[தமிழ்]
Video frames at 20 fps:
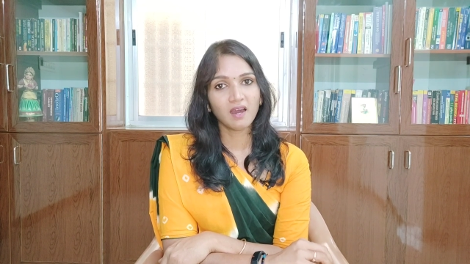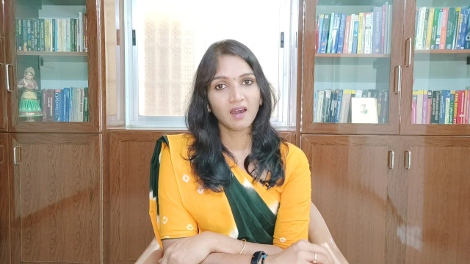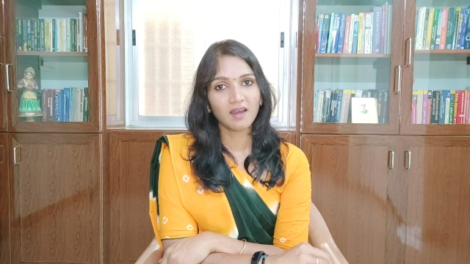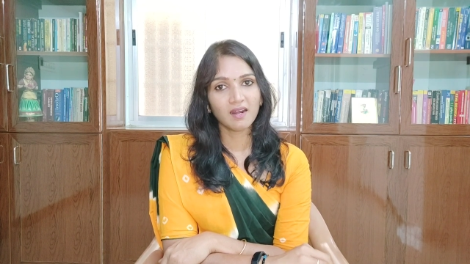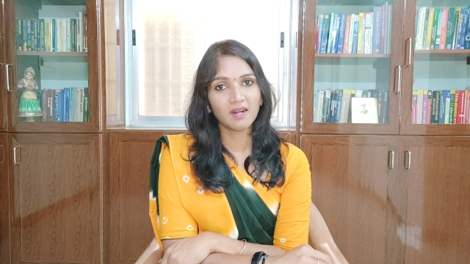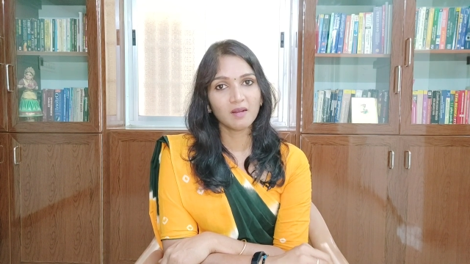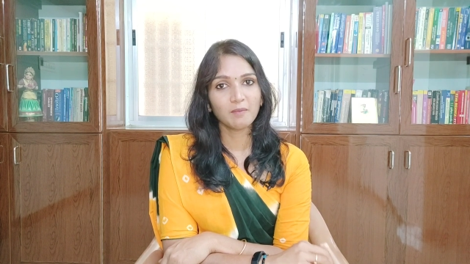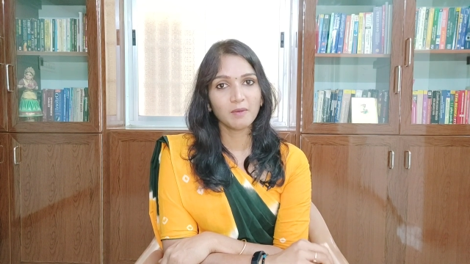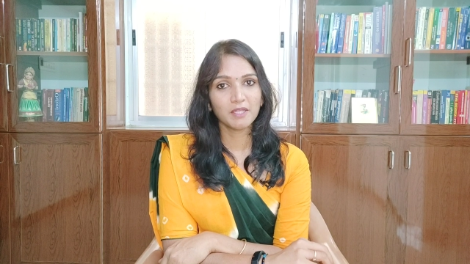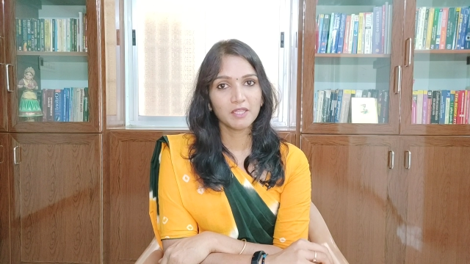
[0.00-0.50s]

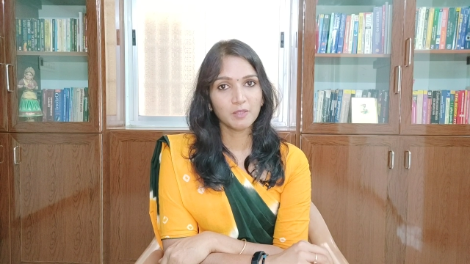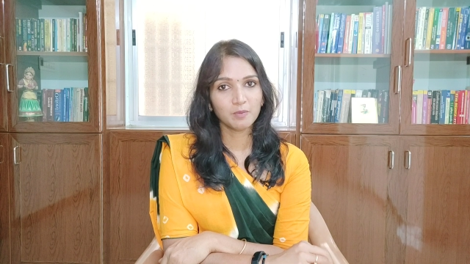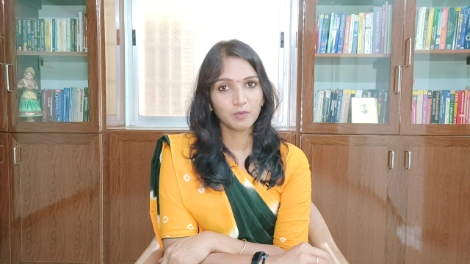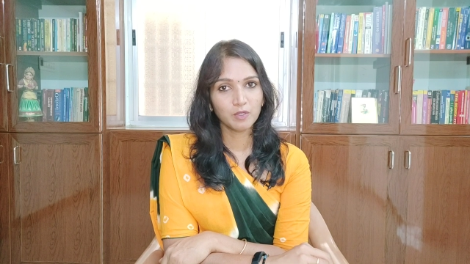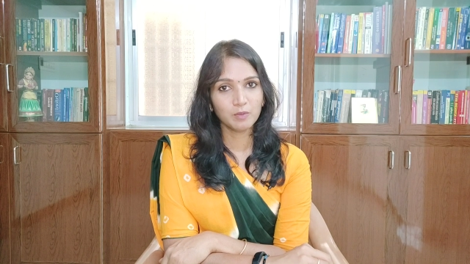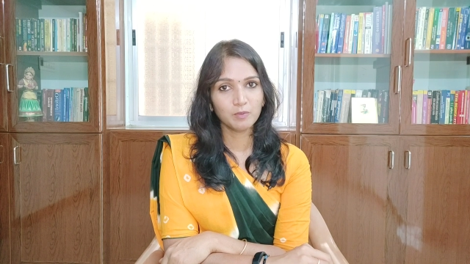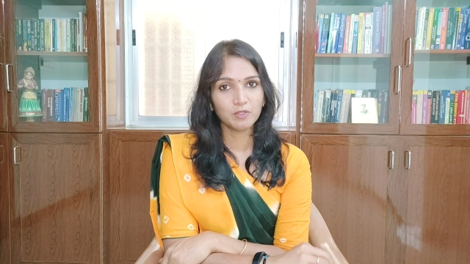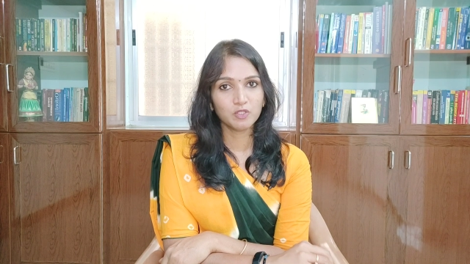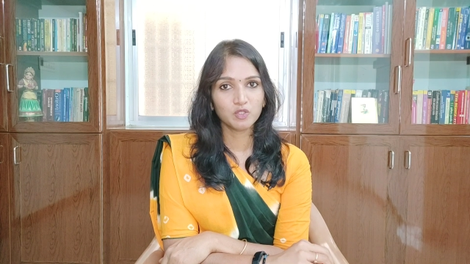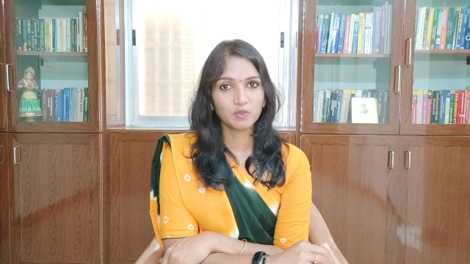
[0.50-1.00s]
காரணமா இந்த
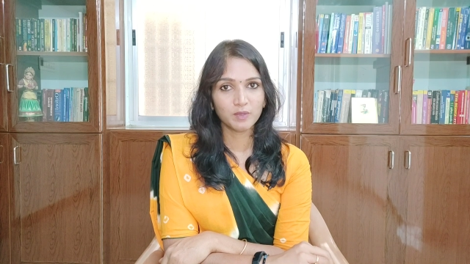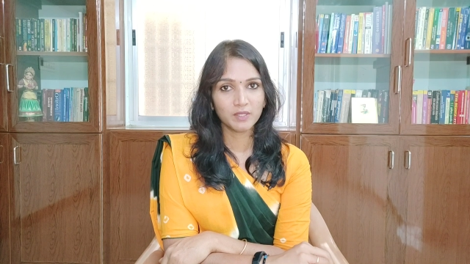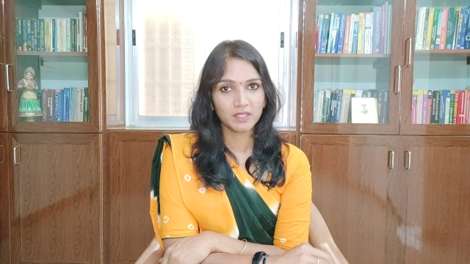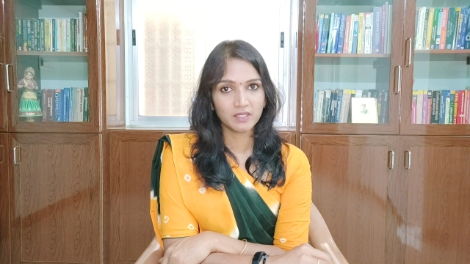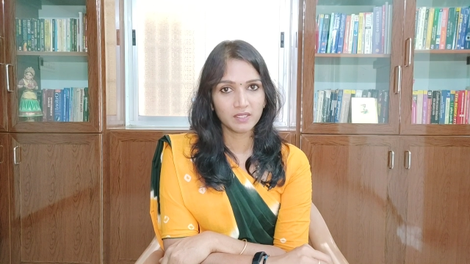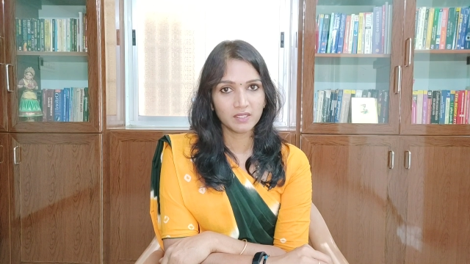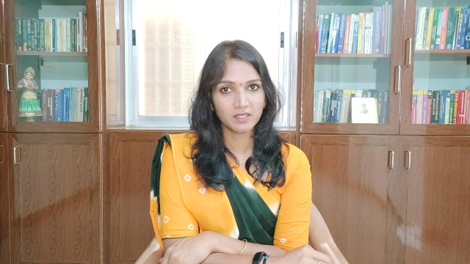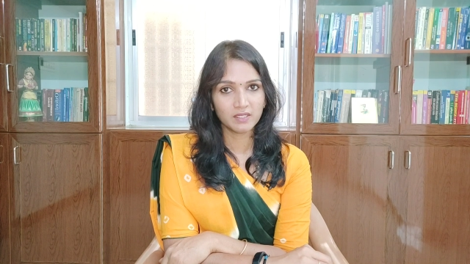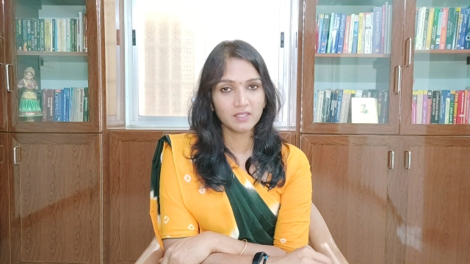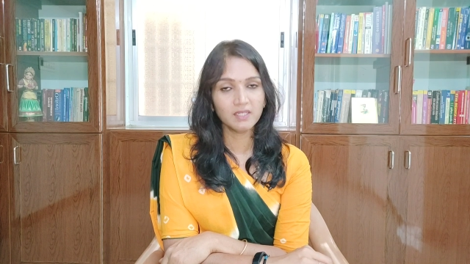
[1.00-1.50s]
புளிப்பு சுவை
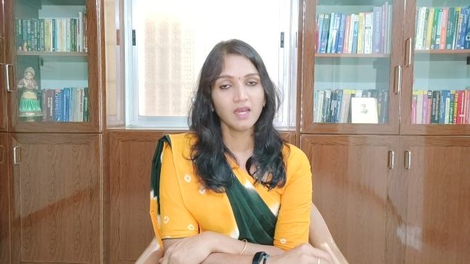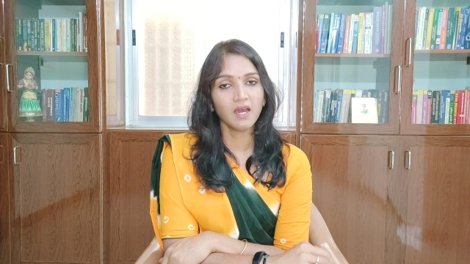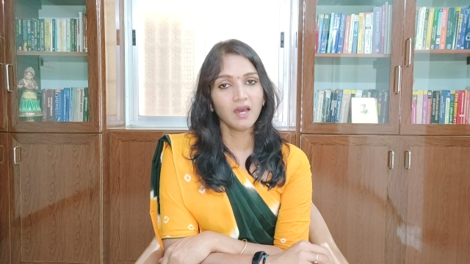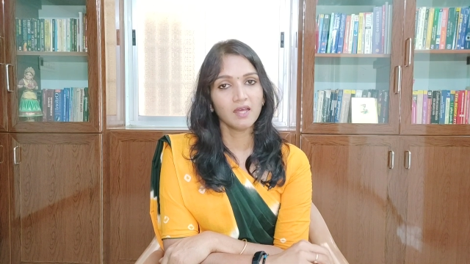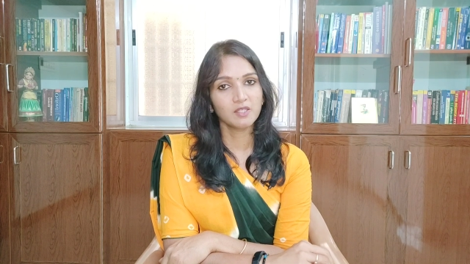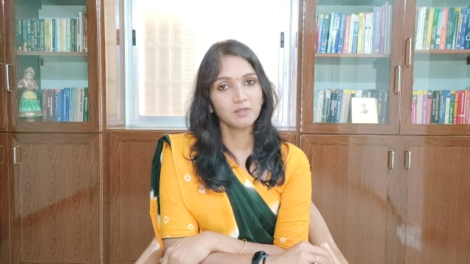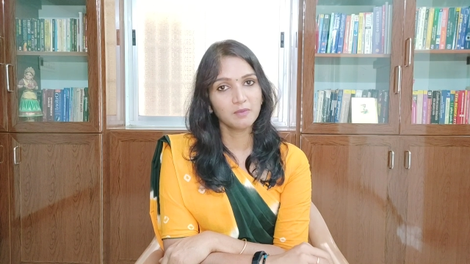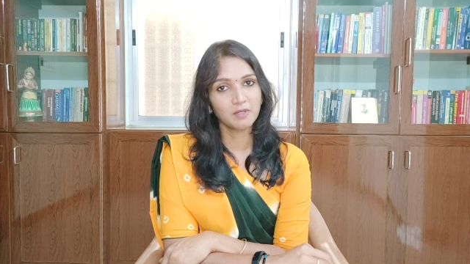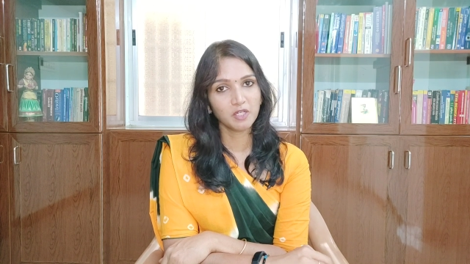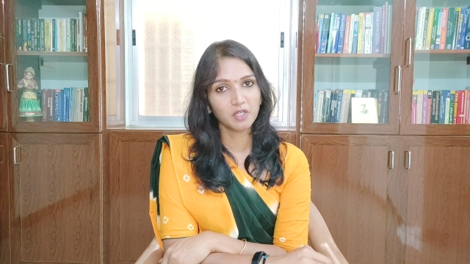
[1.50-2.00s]
இருக்குது
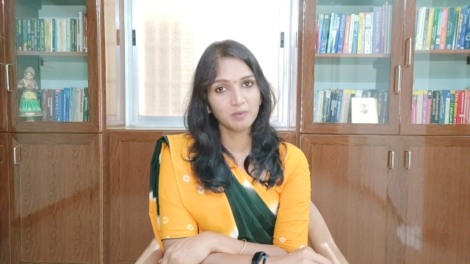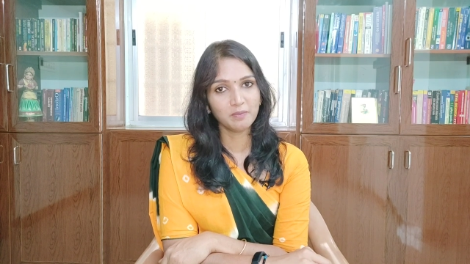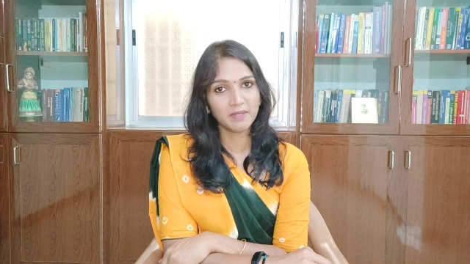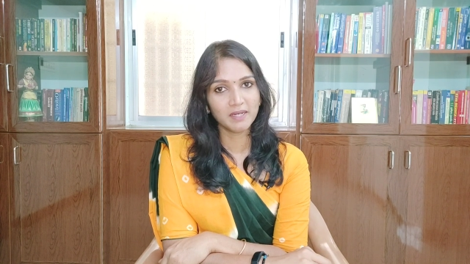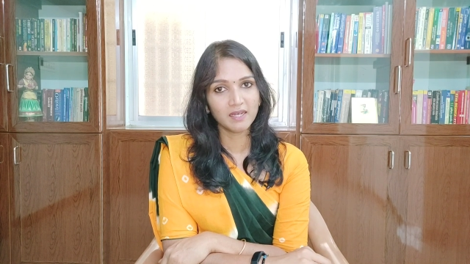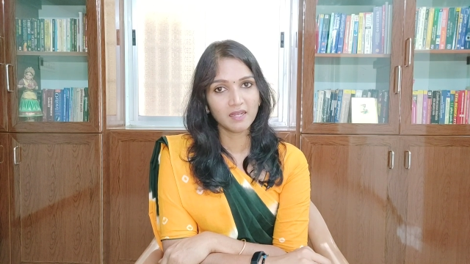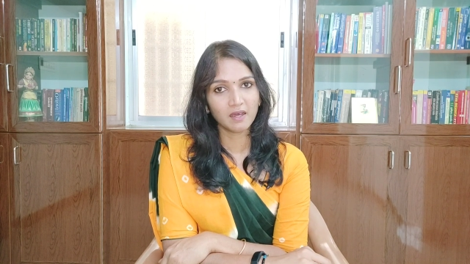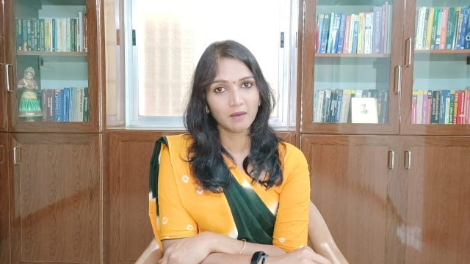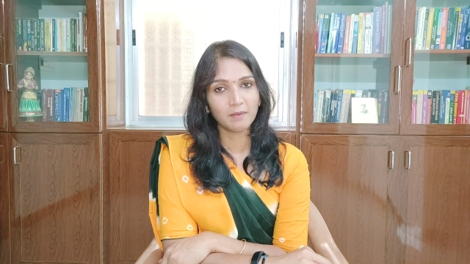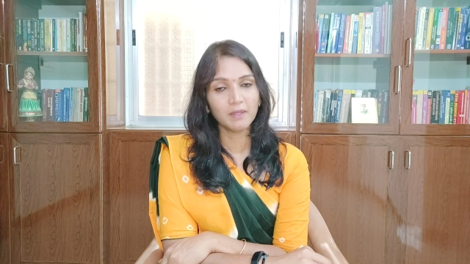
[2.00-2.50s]
அது மட்டும்
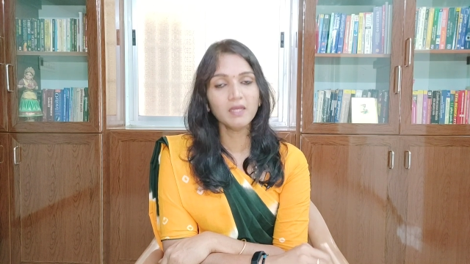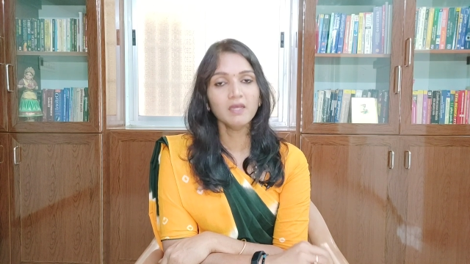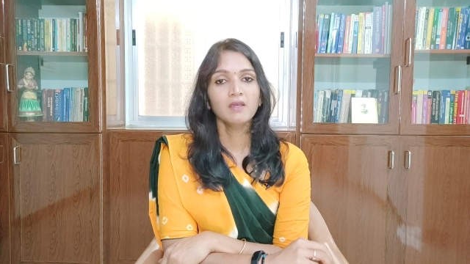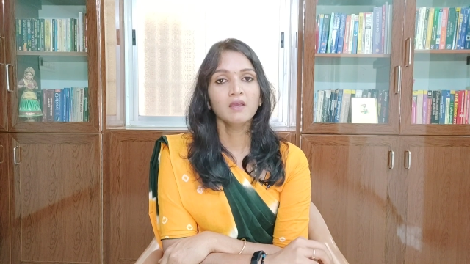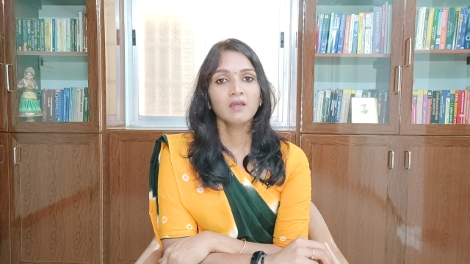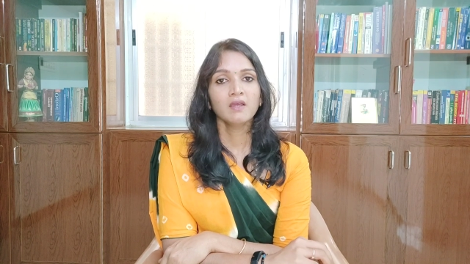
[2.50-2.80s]
இல்லாம